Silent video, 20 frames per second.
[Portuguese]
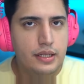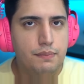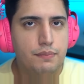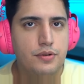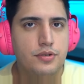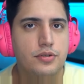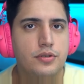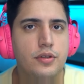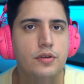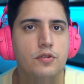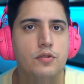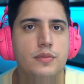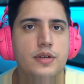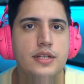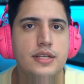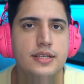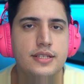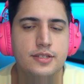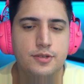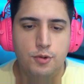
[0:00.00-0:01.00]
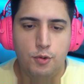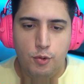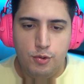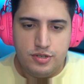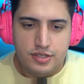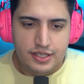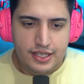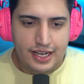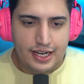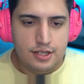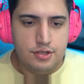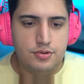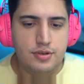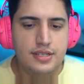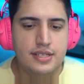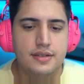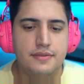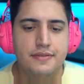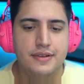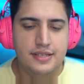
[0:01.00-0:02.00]
depois eu tenho algumas
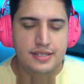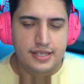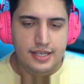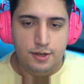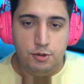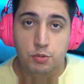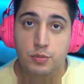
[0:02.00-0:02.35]
considerações a fazer,